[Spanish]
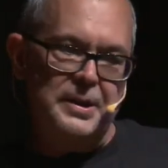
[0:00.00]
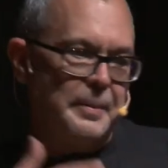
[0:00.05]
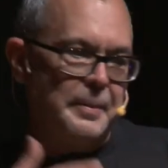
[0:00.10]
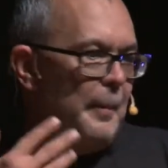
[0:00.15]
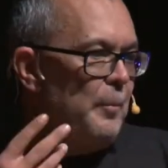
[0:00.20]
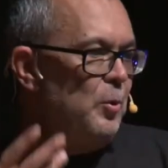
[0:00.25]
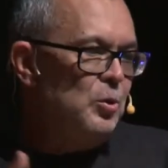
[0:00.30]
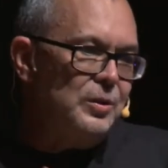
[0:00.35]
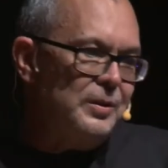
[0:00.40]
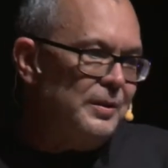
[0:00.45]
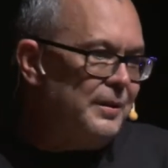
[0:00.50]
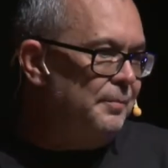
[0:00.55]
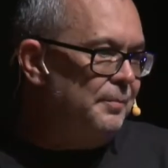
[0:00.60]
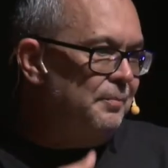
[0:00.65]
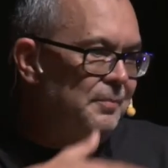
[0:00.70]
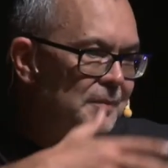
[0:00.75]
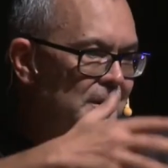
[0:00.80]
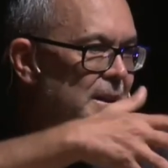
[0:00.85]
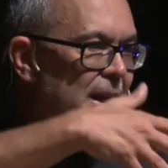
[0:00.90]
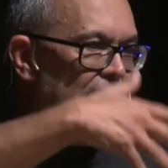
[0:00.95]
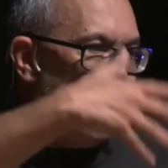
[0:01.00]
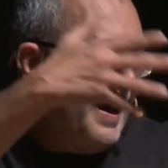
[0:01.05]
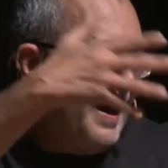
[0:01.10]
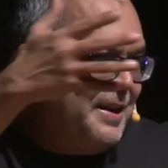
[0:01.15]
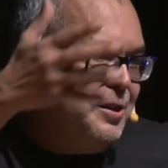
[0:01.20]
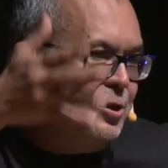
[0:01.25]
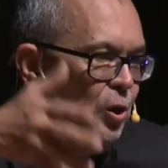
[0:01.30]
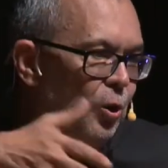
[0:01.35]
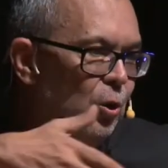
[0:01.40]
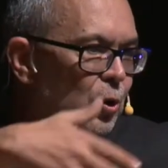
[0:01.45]
llevamos ya
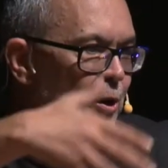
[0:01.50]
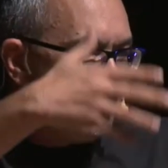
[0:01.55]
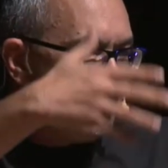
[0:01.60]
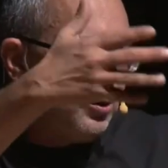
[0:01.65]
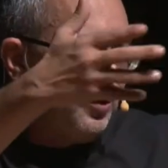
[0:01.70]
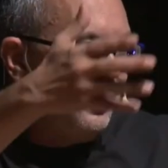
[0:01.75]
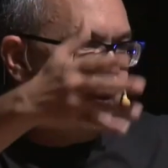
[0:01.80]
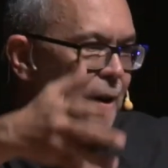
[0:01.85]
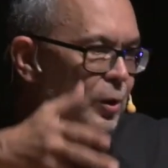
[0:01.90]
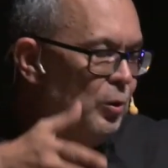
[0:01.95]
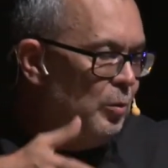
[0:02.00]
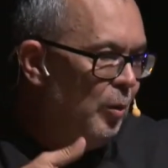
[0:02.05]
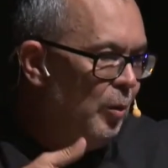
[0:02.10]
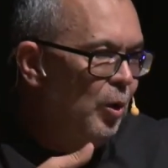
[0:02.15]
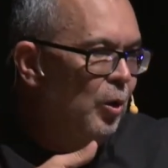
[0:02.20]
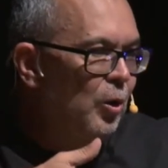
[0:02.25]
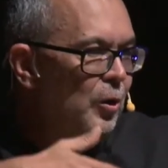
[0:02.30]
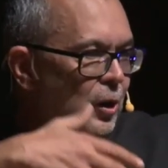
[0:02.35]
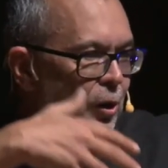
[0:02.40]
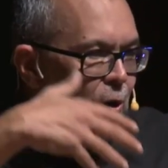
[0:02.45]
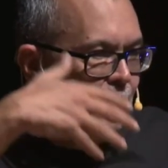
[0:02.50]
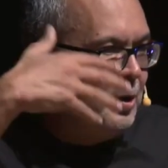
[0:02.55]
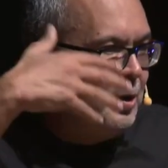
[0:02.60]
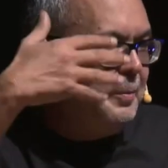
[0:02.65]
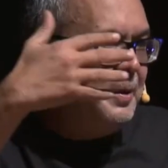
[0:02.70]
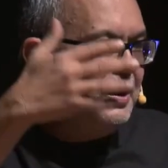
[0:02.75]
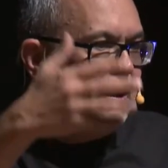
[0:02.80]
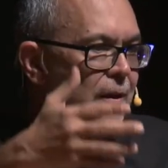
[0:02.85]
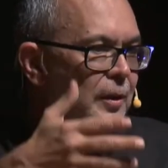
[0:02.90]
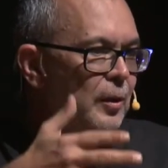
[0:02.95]
años con esto del humor y los
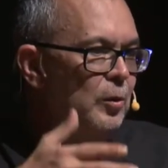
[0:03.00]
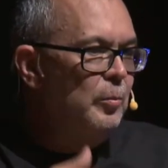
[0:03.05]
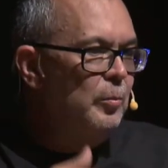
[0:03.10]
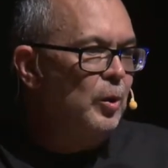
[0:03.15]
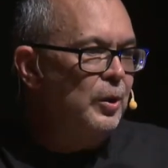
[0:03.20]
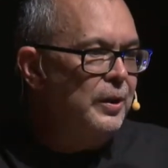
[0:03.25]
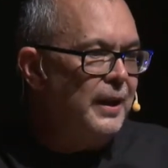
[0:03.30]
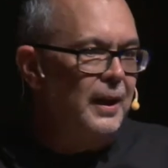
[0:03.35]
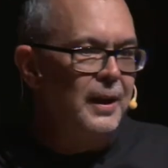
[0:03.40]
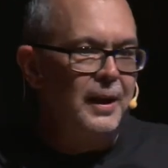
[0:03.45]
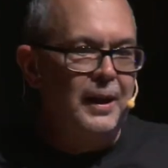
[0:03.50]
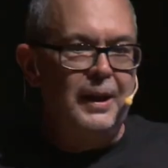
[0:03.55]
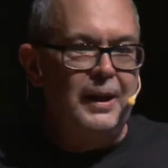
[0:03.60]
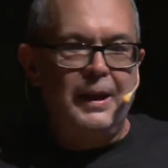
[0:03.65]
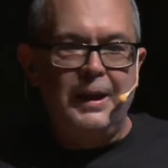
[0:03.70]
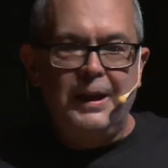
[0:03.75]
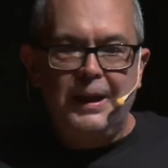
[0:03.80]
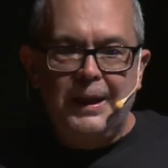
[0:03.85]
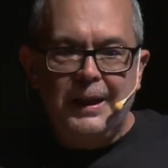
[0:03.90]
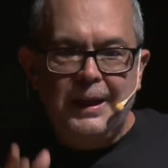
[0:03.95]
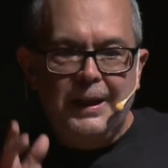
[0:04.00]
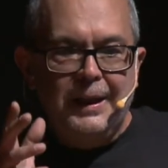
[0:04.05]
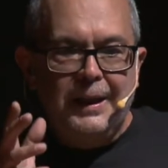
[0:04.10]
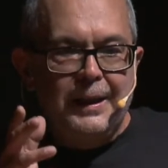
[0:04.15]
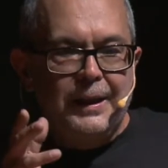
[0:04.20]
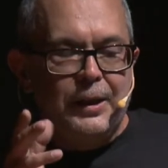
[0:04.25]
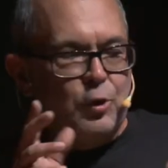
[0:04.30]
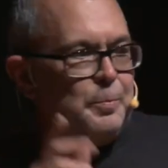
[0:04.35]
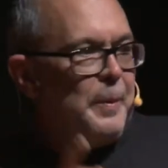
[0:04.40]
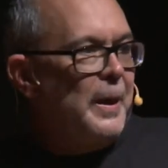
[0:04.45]
límites del humor y tal,
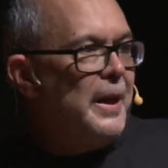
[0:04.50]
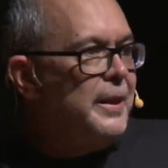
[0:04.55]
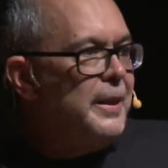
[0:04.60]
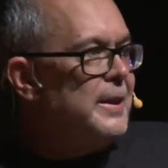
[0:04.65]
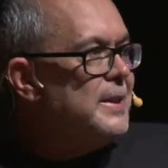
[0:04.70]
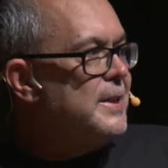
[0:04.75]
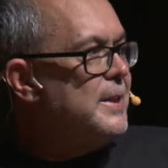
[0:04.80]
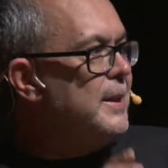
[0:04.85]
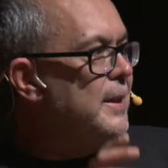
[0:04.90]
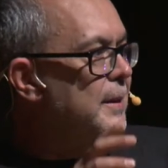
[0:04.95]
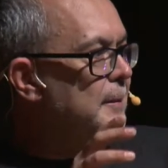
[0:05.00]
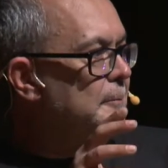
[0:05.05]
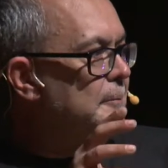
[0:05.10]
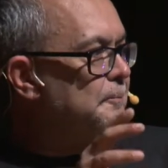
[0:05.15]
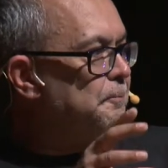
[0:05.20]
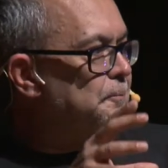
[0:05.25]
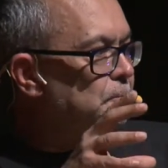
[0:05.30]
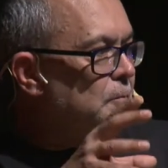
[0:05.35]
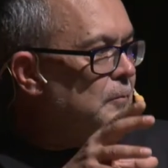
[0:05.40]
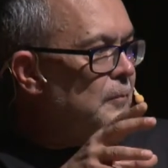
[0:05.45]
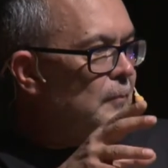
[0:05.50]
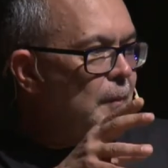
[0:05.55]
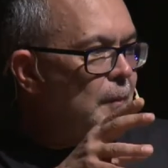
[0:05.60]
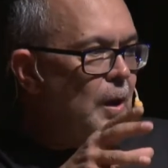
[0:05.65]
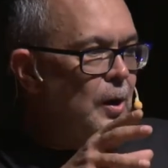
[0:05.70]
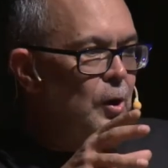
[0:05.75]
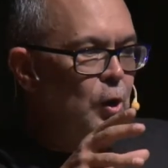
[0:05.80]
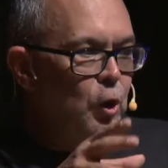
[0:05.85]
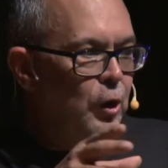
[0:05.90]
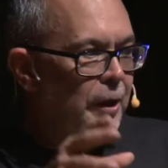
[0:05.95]
¿qué os parece si
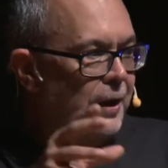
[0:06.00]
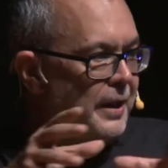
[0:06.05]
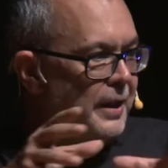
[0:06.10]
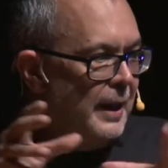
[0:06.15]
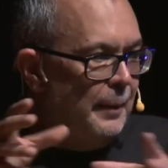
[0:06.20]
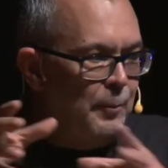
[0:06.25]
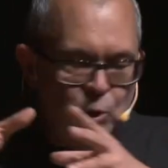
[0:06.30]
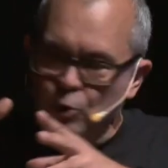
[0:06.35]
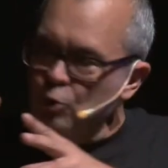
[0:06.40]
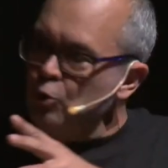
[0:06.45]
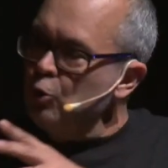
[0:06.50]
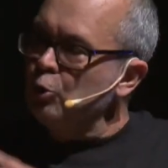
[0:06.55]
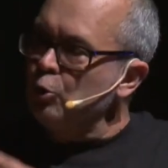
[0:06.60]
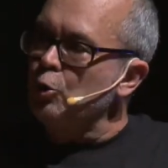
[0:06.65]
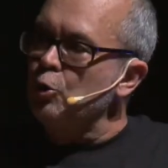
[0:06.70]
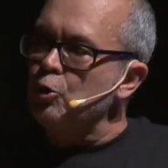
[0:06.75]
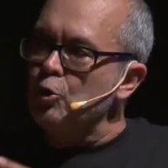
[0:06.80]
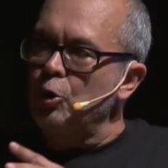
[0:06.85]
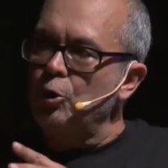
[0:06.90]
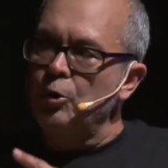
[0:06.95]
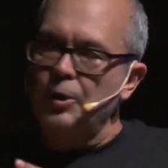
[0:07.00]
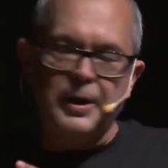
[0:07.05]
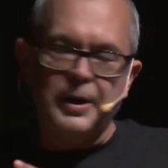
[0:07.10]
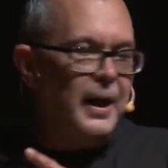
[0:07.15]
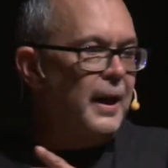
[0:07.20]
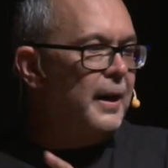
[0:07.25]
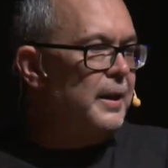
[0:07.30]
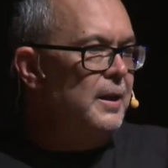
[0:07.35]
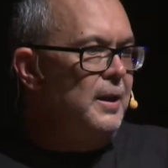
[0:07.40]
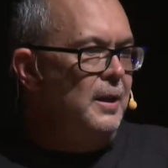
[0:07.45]
lo que digamos nosotros hoy
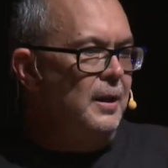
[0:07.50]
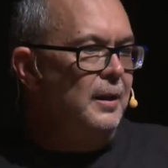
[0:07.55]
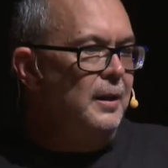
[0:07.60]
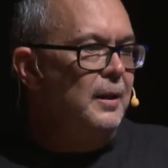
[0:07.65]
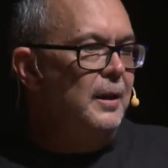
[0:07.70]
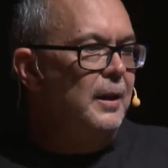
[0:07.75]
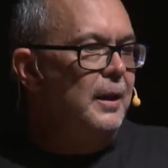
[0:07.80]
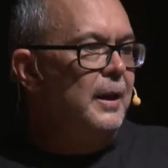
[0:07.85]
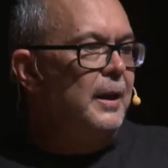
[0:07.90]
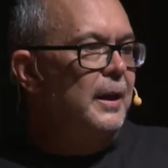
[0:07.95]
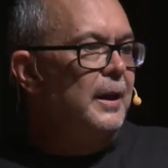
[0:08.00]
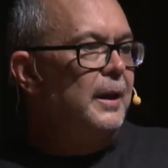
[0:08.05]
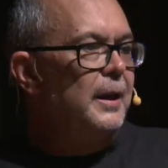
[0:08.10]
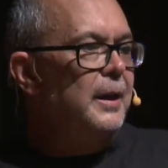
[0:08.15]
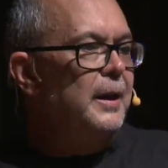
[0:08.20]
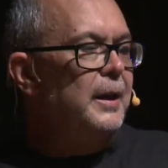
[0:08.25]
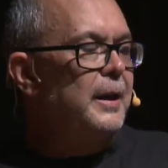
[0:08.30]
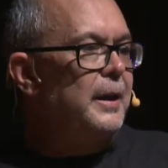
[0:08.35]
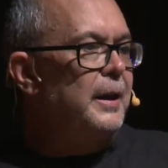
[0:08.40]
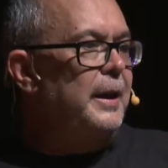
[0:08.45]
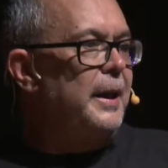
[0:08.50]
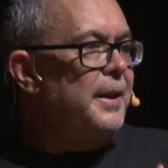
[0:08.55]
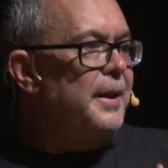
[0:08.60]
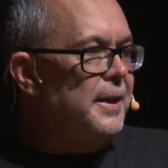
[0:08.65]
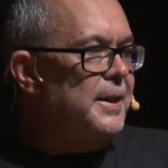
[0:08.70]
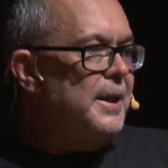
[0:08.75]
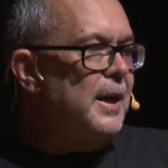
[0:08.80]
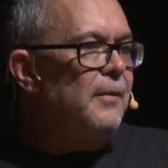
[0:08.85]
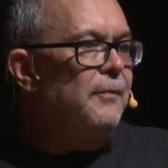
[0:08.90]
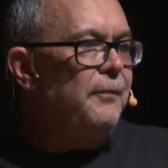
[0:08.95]
aquí
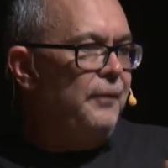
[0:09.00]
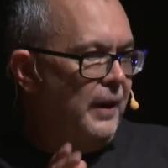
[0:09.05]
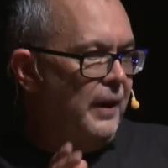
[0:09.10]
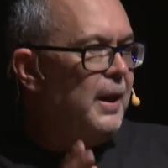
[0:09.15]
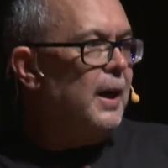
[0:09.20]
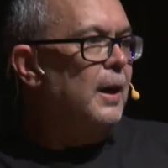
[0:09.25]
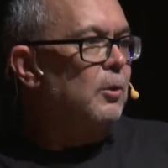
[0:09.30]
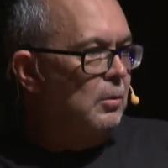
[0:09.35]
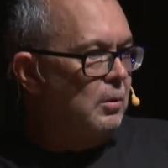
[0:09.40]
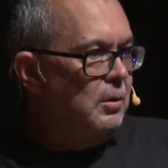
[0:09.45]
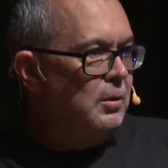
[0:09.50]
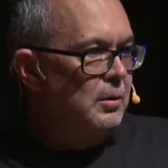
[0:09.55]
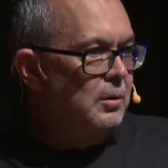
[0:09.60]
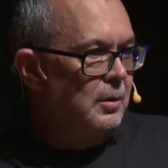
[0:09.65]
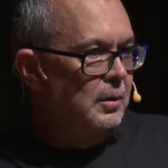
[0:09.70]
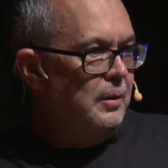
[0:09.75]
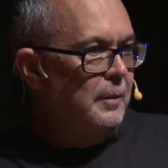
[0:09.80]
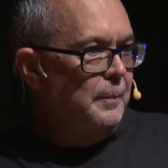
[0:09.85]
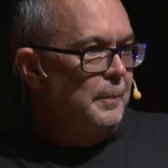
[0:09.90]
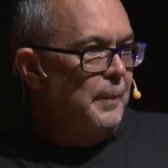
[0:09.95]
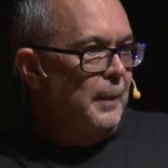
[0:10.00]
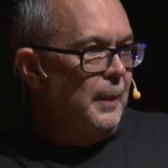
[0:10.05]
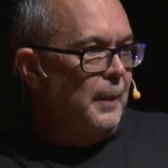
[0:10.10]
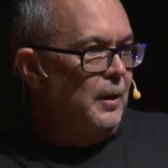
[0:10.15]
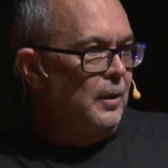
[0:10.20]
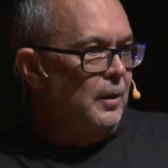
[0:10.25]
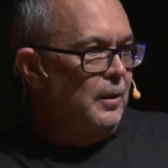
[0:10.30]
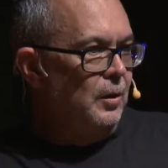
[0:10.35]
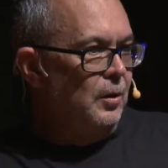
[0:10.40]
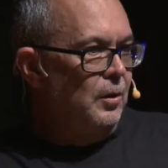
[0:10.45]
quede ya fijado?
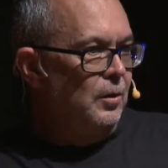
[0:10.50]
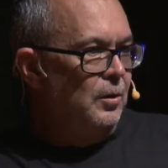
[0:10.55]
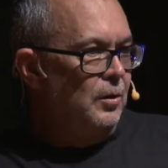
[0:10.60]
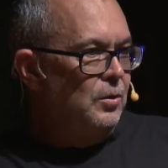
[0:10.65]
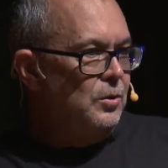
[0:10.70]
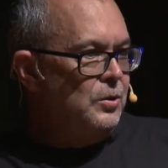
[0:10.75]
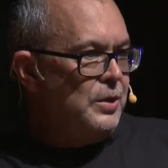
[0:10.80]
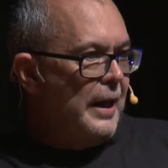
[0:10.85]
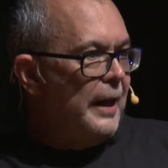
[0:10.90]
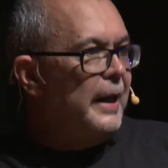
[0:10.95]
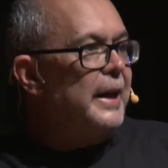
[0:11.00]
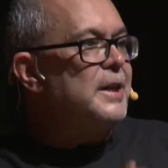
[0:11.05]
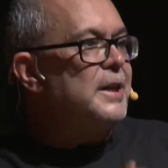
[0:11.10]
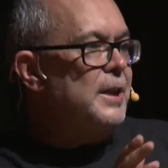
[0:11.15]
Para siempre. O sea, ¿qué